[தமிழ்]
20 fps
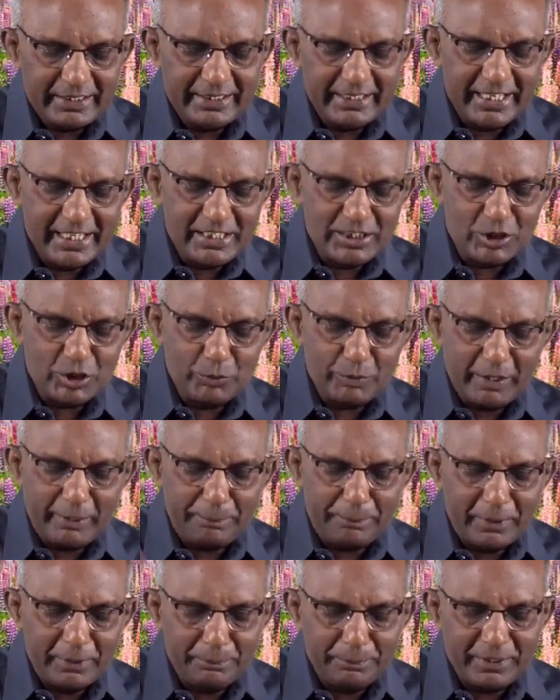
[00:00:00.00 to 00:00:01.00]
இயேசுவை
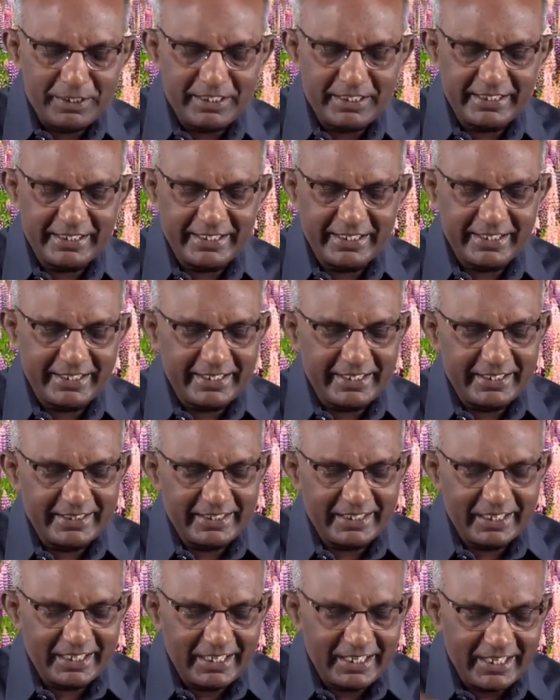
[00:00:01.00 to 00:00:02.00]
பின்பற்றிய
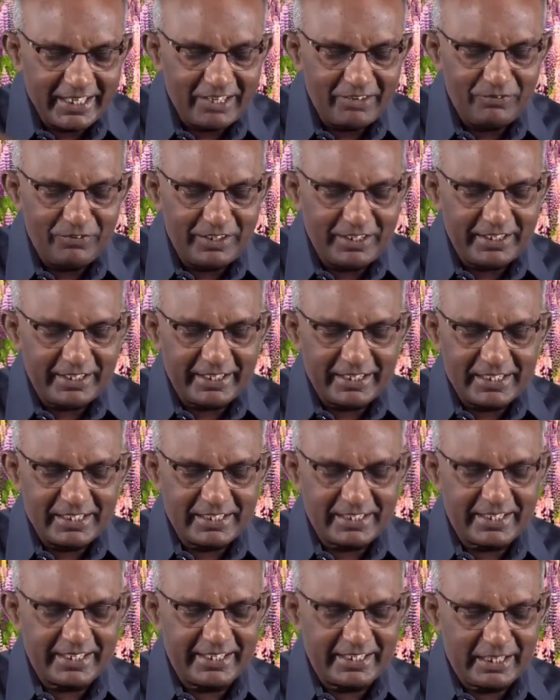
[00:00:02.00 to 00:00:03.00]
இந்த லேவி
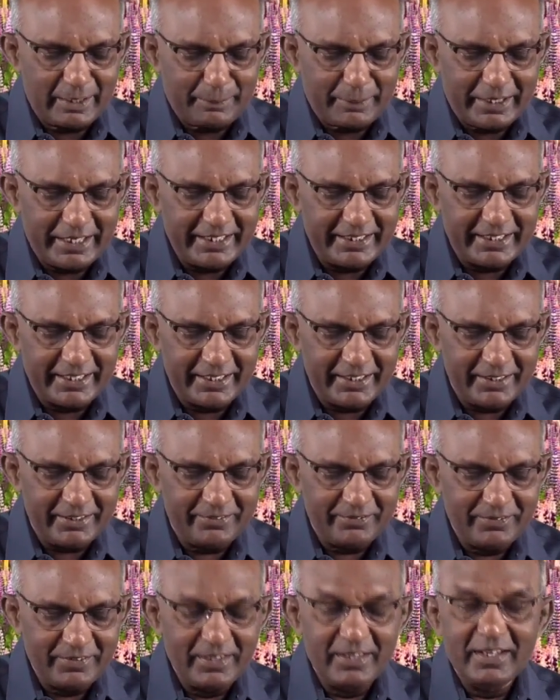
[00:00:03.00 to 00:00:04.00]
என்ற இந்த மனிதன்
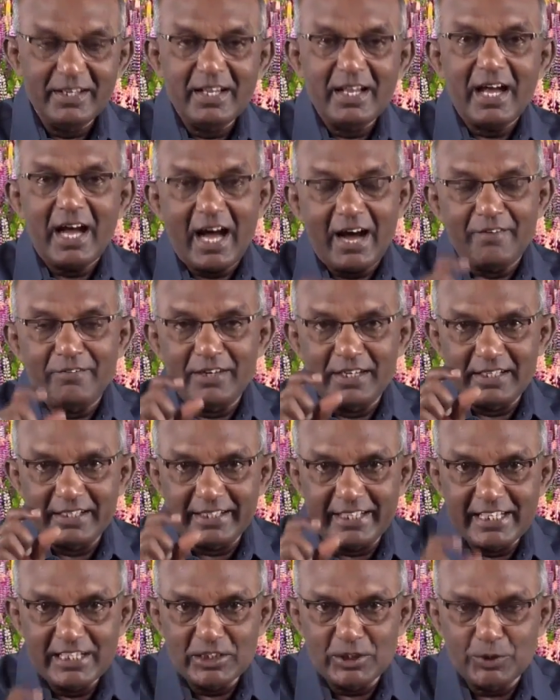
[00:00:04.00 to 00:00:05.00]
அவர்
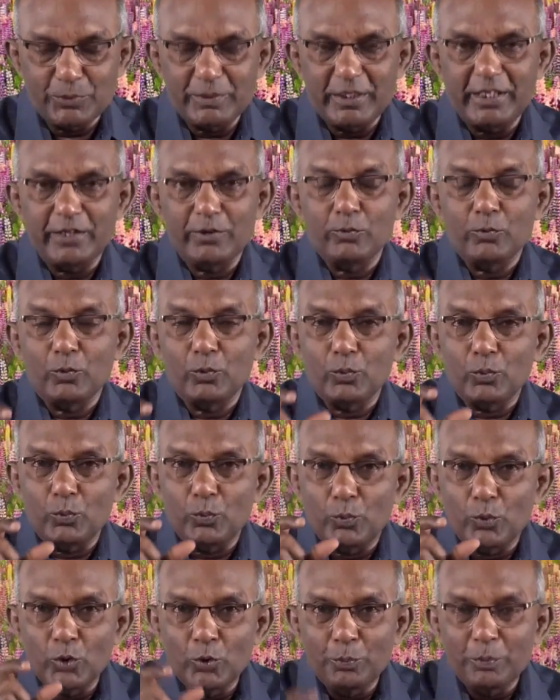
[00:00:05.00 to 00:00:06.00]
இயேசுவை
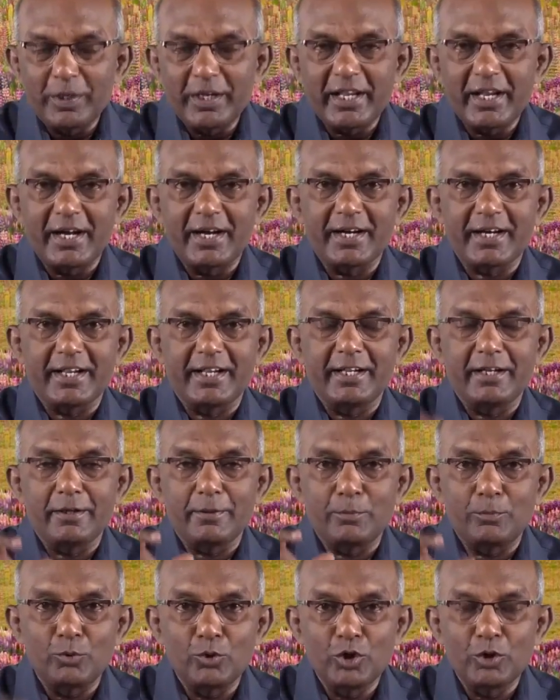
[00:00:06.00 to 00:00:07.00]
உண்மையாக
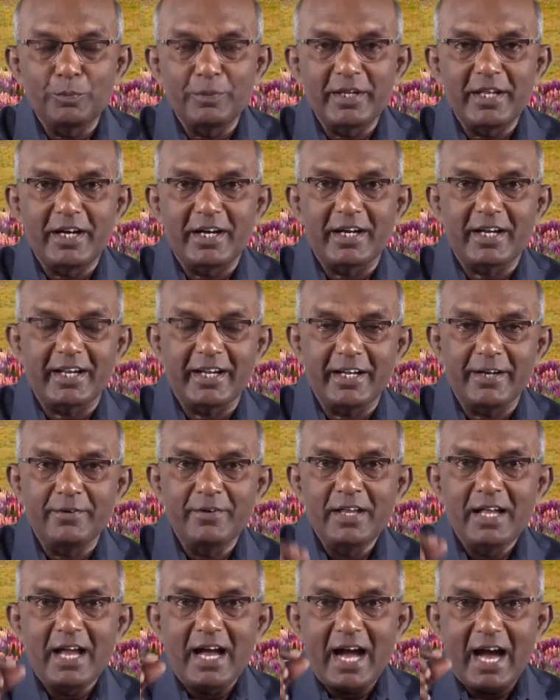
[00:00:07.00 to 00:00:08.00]
முழுமையாக
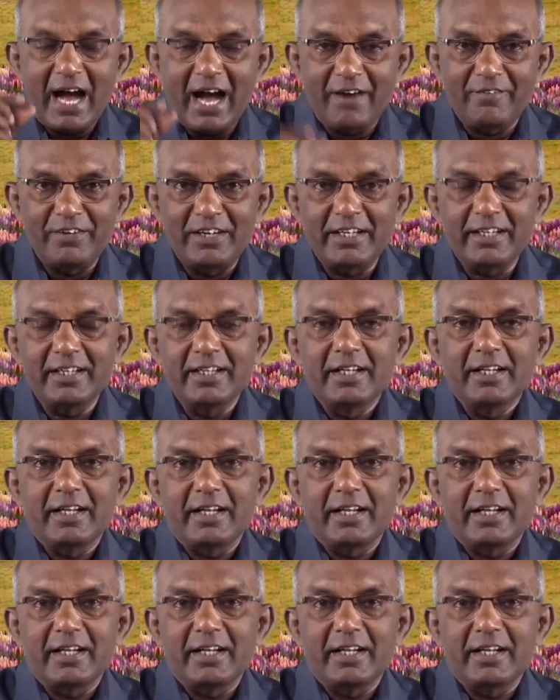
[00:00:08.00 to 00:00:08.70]
அவன்